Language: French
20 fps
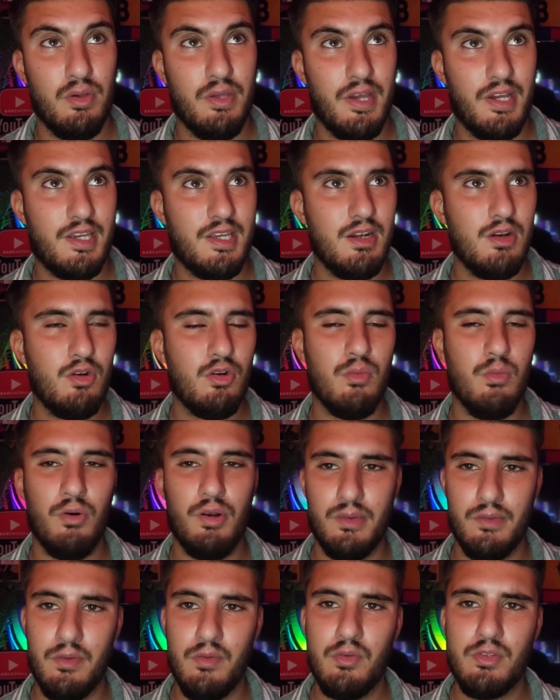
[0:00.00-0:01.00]
y a quelques mois,
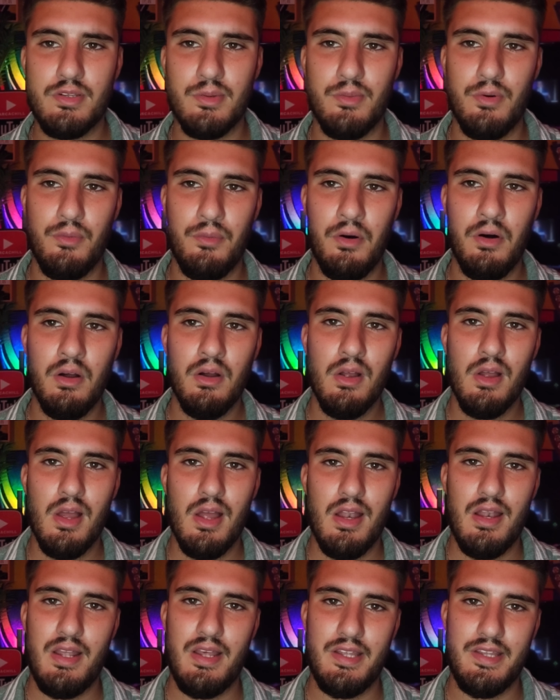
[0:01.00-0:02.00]
on avait vu tout simplement
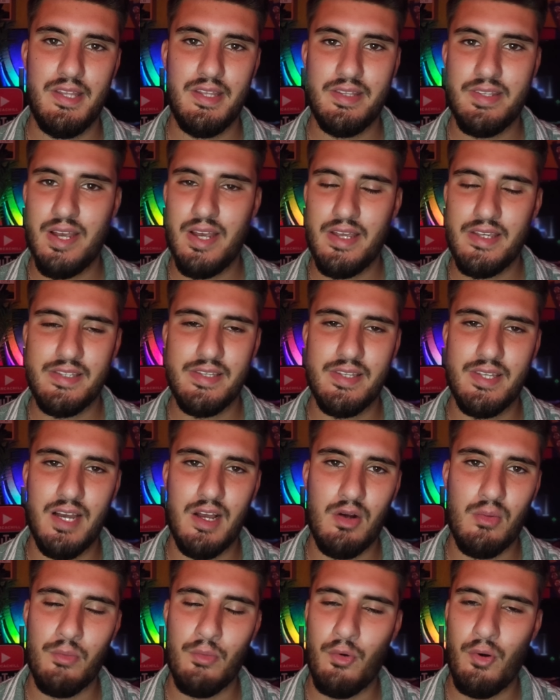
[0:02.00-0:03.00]
les détails, etc.,
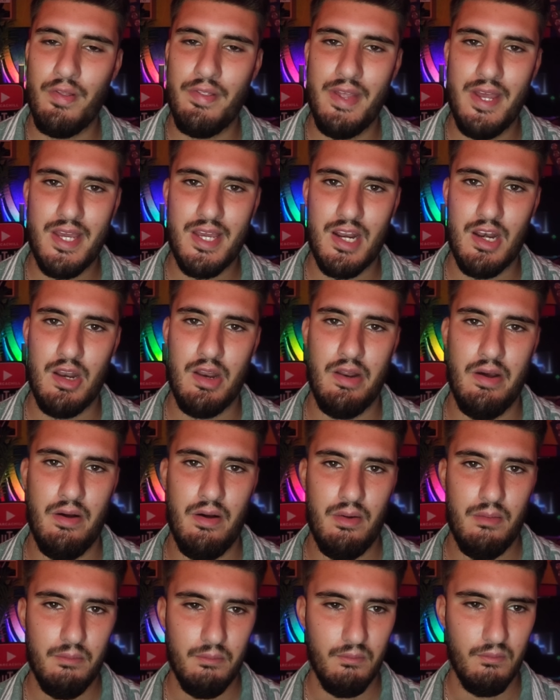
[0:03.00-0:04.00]
comme quoi Nike allait
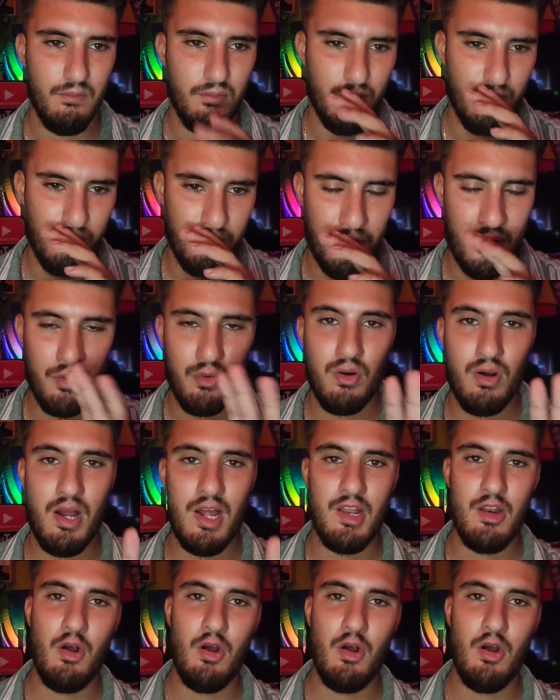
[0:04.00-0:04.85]
pardon, allez